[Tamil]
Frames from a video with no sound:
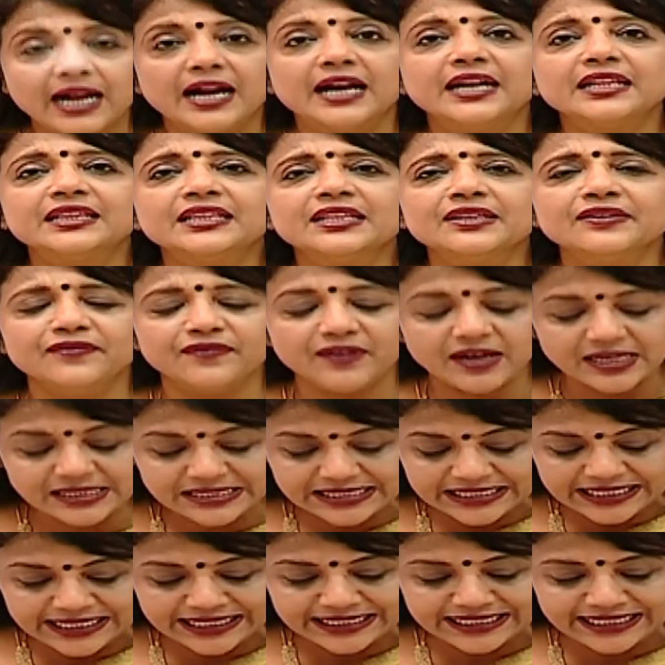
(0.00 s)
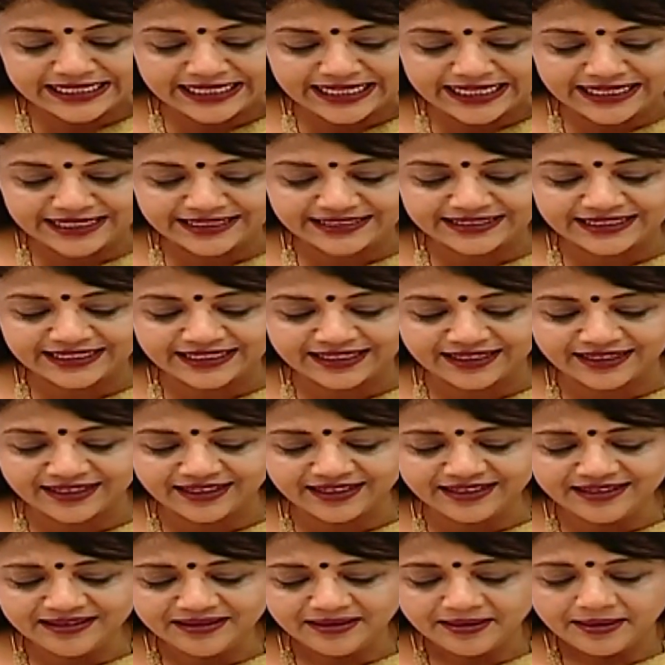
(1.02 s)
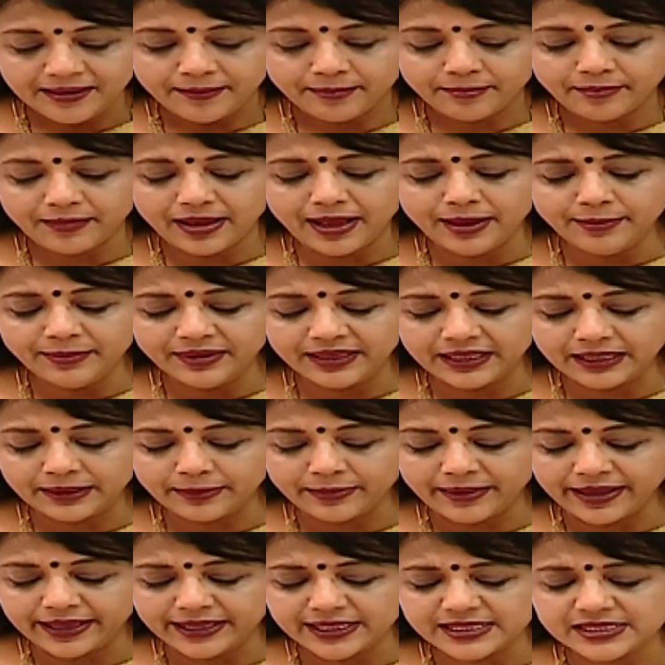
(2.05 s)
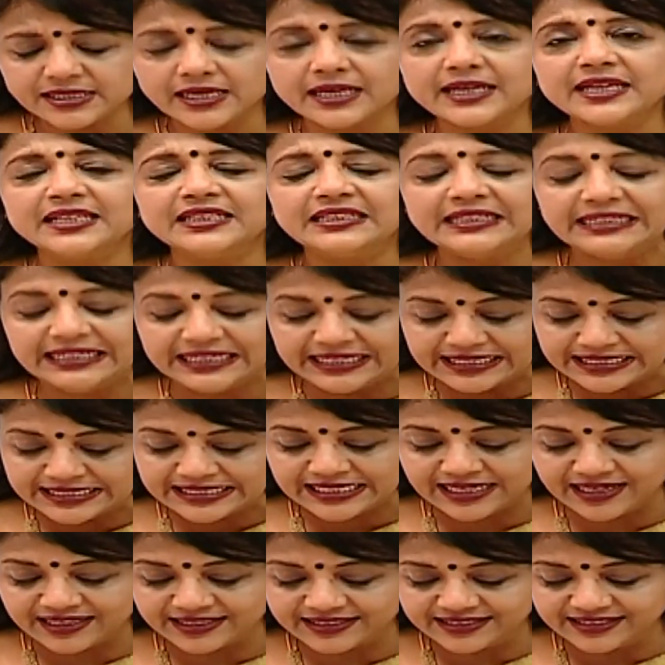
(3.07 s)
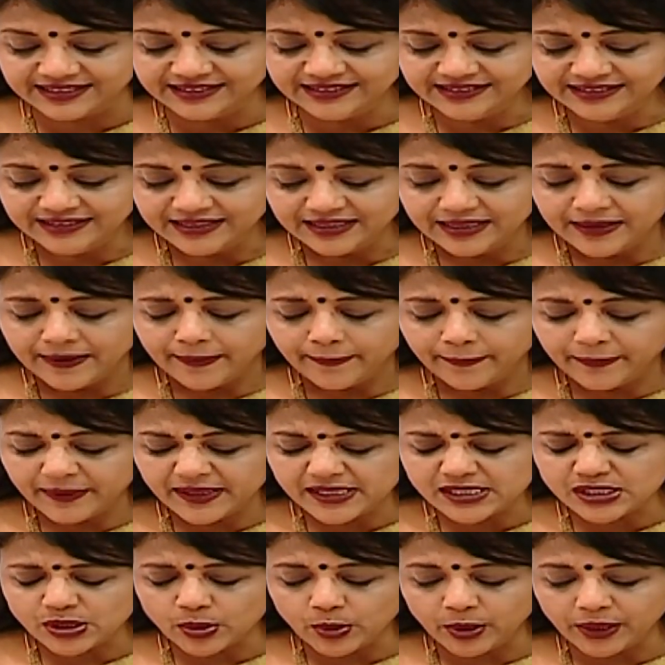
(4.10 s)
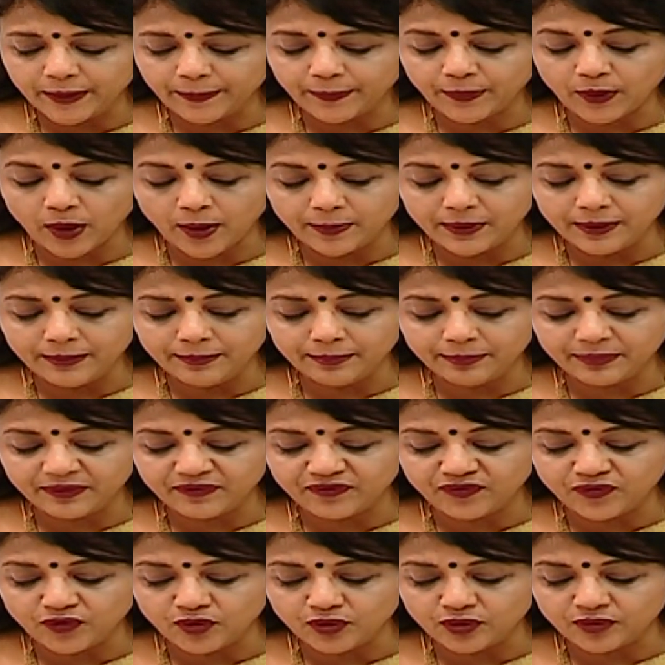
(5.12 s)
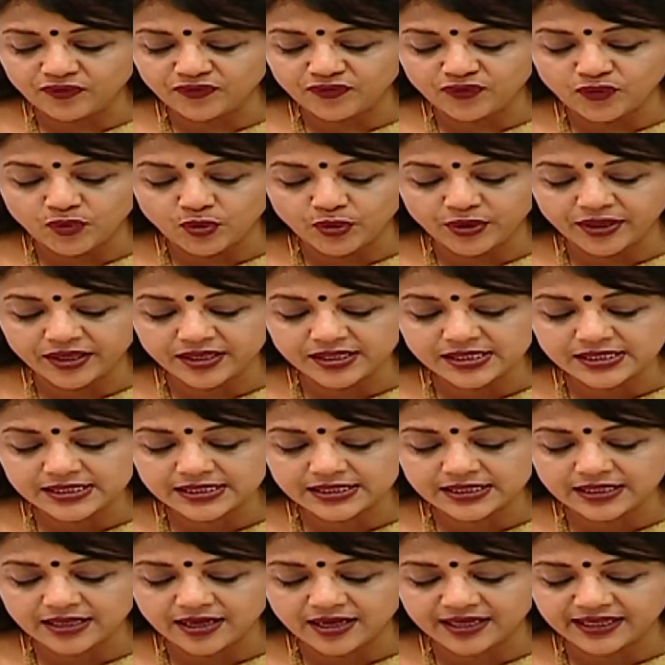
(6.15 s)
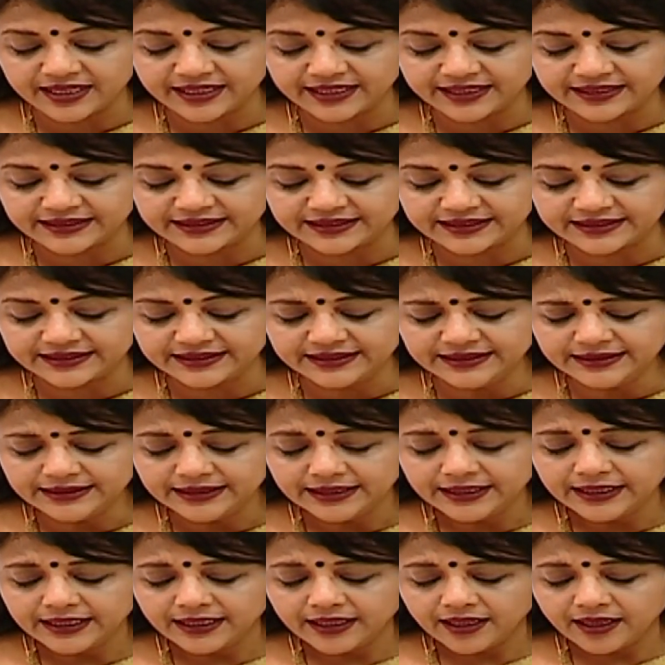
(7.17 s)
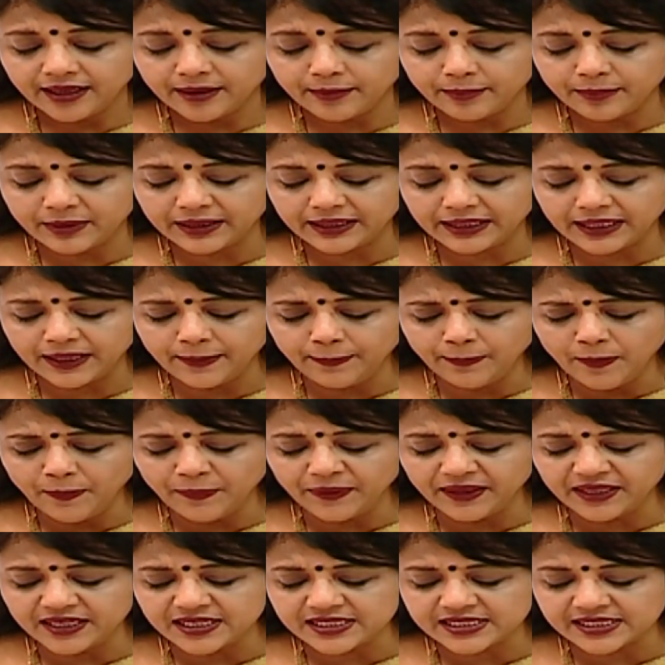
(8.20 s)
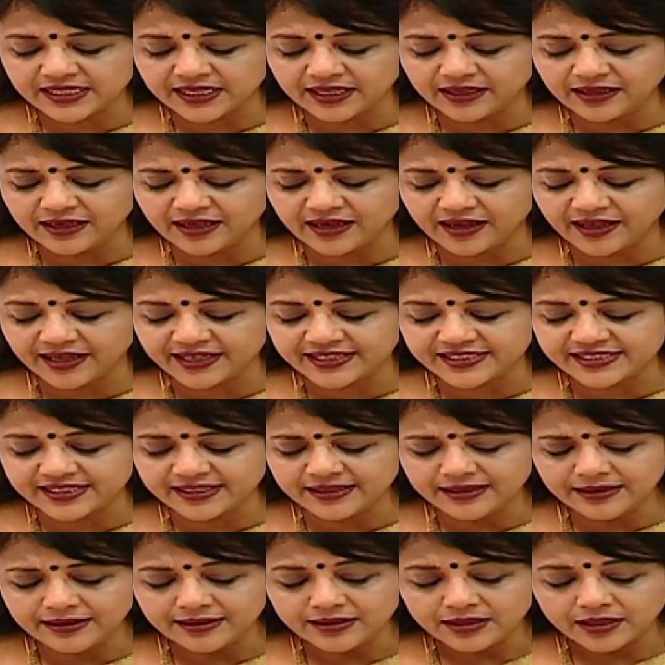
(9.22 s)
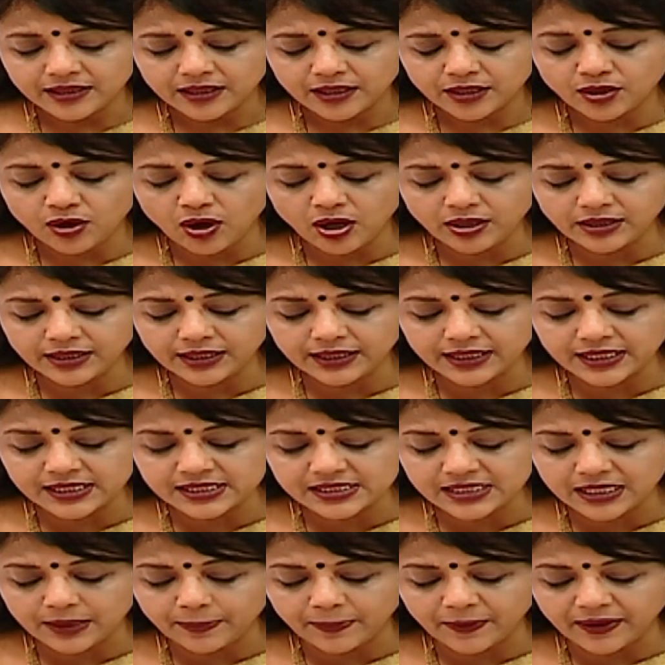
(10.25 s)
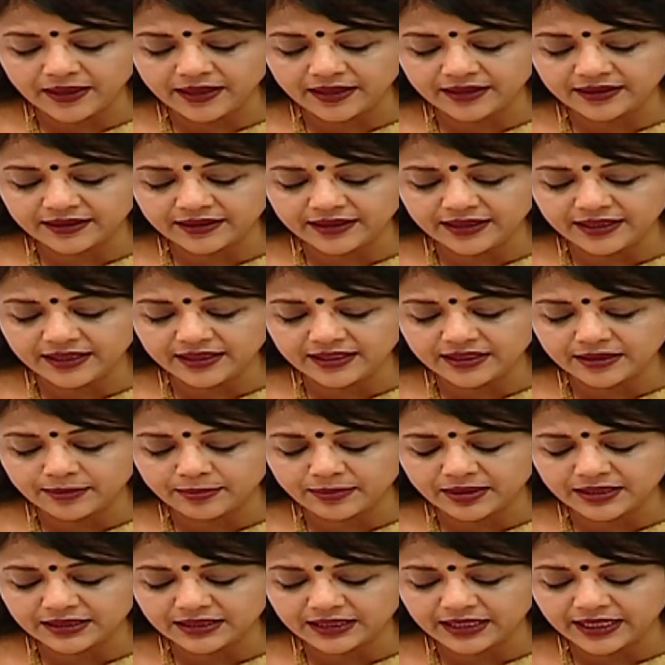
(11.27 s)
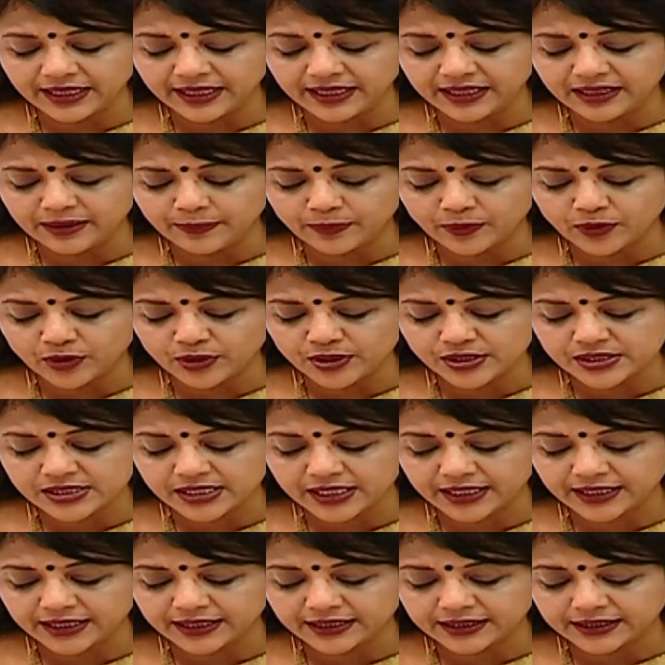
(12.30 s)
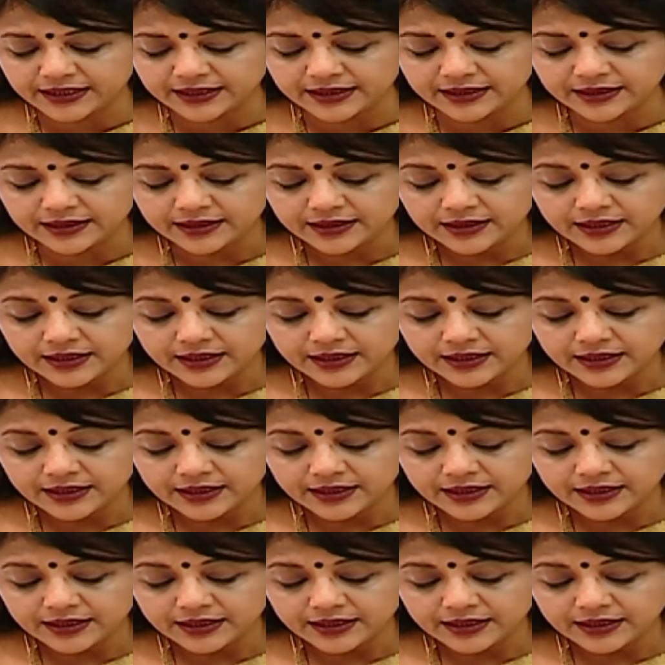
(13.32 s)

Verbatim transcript: அடுத்து வாசி என்ற நேர் எழுதியிருக்காங்க மேம் எனக்கு மேரேஜ் ஆகி த்ரீ இயர்ஸ் ஆகுது பிசிஓடி ப்ராப்ளம் பிஃபோர் ஃபோர் இயர்ஸ் ஆக இருந்தது பட் இப்போ பீரியட்ஸ் ரெகுலர் ஆகிட்டேன் டாக்டர் கன்சல்ட் பண்ணதுக்கு இந்த மந்தில் எக்கு ப்ரொடியூஸ் ஆகியிருக்கு